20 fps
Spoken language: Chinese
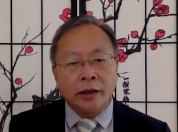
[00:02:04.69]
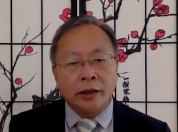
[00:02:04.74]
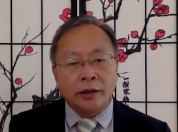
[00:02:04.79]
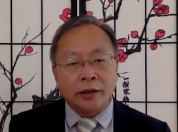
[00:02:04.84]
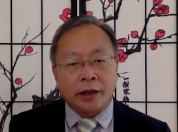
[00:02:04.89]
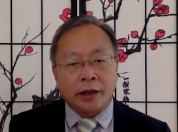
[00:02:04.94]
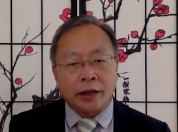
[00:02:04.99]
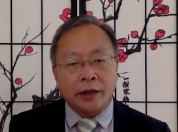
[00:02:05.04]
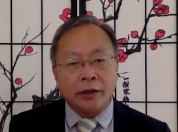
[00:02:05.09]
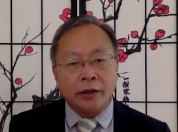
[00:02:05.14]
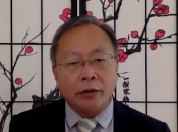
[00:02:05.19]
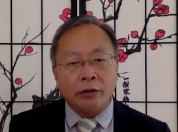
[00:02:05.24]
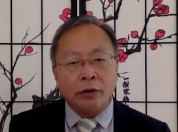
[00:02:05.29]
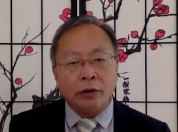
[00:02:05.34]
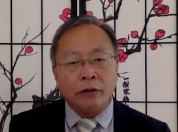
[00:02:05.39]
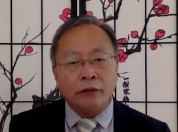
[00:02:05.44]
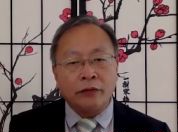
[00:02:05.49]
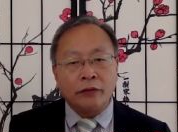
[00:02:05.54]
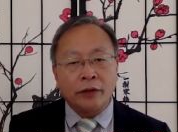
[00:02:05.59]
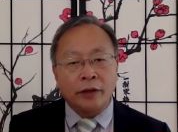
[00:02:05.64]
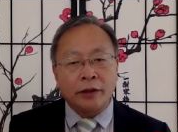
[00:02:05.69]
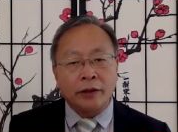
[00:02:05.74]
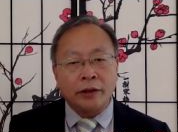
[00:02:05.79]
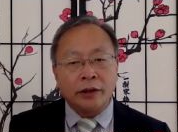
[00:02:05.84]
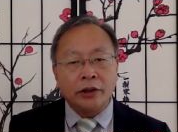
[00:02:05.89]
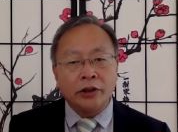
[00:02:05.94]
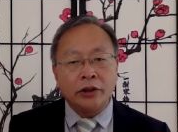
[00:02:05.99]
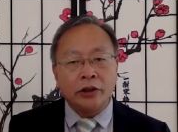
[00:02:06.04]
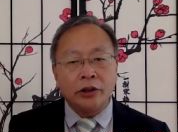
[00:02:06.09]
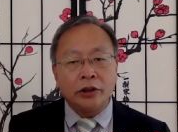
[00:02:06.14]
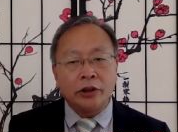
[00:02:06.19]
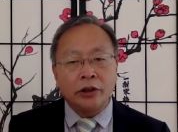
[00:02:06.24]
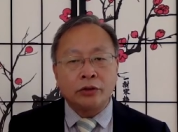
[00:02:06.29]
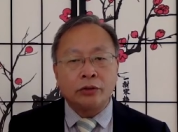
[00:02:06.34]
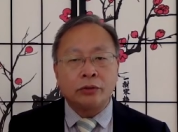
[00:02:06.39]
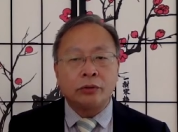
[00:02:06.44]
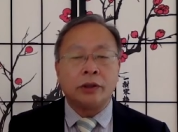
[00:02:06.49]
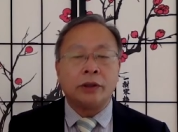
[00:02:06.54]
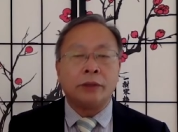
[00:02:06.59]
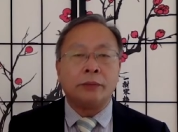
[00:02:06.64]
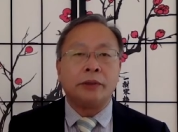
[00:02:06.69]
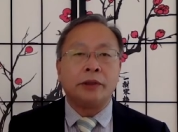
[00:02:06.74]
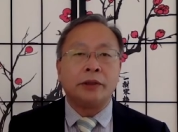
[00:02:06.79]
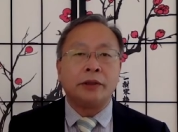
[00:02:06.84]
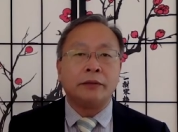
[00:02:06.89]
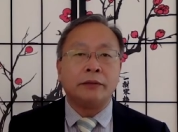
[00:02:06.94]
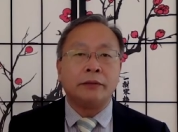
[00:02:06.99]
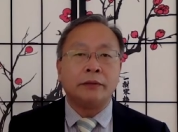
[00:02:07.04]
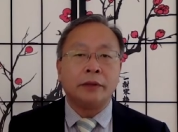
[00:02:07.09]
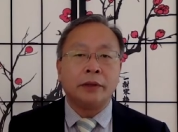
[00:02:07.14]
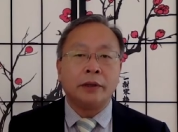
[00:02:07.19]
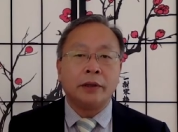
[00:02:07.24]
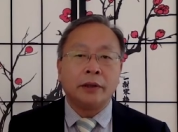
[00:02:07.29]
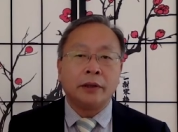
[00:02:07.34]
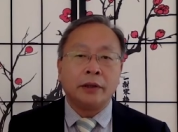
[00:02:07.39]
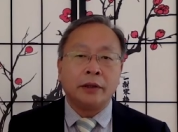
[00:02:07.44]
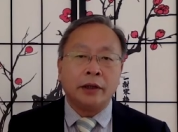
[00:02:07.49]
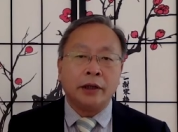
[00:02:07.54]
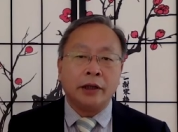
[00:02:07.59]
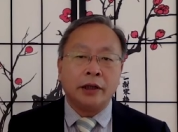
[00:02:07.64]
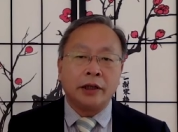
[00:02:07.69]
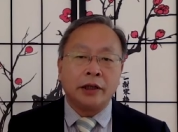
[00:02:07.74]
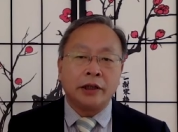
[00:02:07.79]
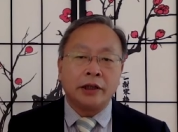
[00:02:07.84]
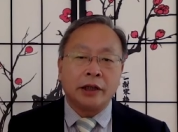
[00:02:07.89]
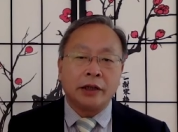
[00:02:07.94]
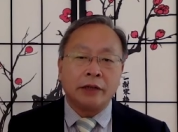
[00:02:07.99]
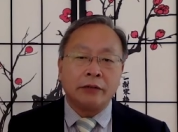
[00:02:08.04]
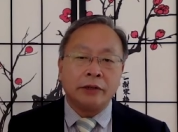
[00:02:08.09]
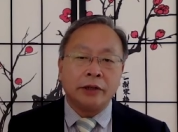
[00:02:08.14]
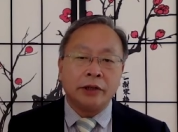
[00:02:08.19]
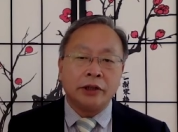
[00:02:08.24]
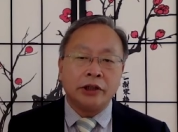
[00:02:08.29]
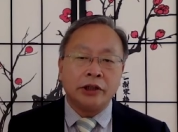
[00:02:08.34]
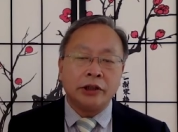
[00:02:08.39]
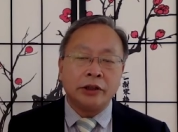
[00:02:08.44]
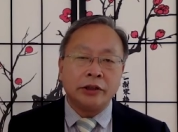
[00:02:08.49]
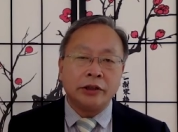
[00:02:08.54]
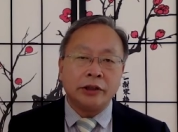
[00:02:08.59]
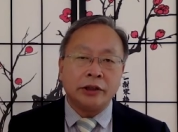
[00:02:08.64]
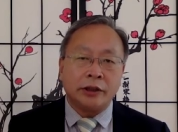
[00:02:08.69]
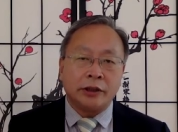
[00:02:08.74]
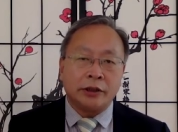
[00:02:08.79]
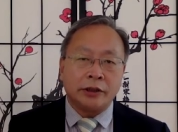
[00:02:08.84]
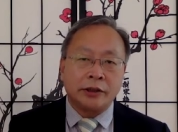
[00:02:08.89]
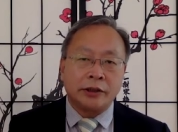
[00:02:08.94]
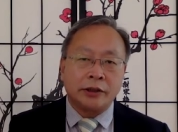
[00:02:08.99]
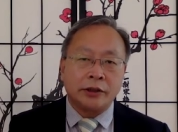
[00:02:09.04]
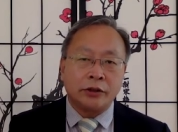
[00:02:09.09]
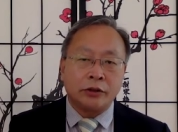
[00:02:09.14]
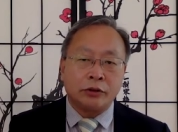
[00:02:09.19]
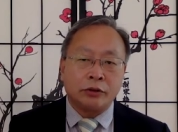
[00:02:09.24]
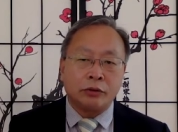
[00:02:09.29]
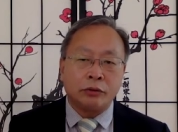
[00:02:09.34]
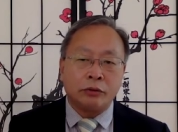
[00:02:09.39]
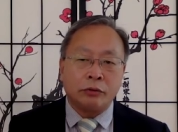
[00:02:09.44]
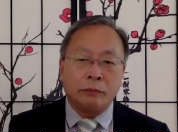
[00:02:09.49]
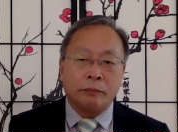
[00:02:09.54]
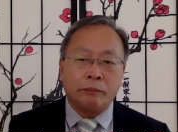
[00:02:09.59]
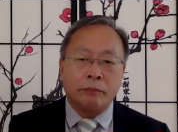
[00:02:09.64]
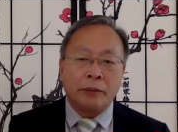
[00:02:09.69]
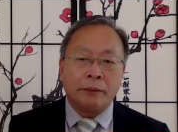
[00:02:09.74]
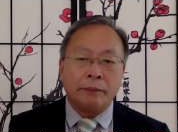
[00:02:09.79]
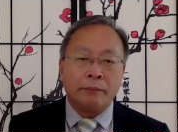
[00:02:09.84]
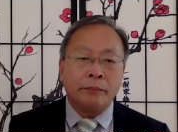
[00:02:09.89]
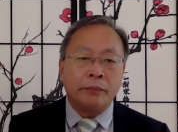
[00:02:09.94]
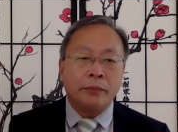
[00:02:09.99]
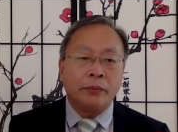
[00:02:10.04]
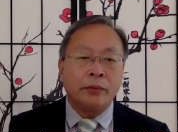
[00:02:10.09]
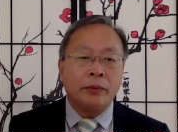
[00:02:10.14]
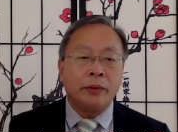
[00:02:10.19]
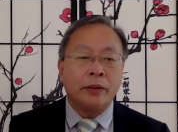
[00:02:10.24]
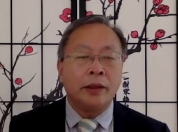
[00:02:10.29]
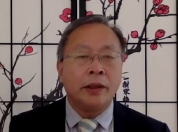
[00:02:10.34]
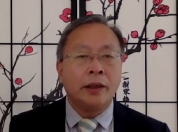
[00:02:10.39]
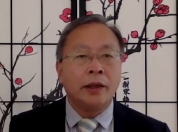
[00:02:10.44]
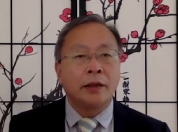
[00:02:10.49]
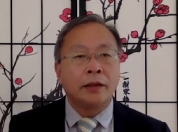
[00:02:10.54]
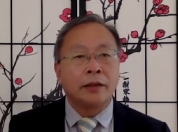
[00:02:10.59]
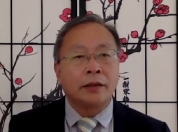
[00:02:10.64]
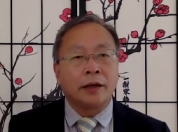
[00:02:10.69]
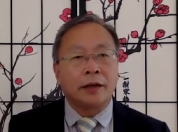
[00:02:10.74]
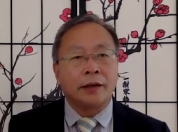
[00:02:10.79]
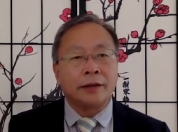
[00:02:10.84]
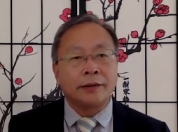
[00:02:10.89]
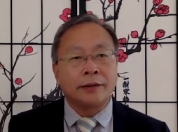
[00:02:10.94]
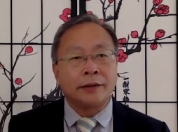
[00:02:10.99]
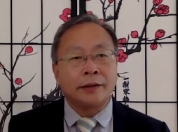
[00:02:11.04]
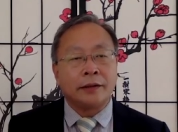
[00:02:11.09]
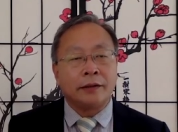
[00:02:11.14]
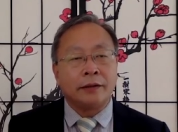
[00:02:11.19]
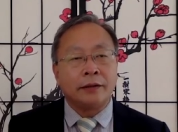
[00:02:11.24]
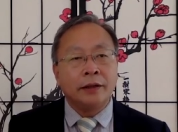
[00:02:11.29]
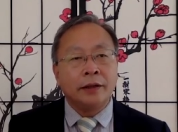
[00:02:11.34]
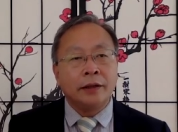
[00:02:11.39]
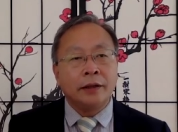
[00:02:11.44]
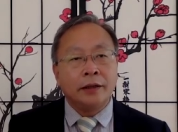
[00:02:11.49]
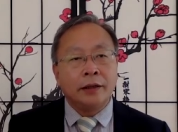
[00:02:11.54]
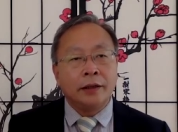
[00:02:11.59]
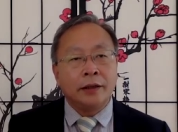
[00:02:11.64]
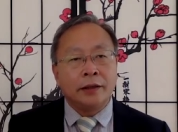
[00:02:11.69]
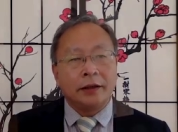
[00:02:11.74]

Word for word: 才能恢复到一定的水平。李克强为经济四处奔波，他知道一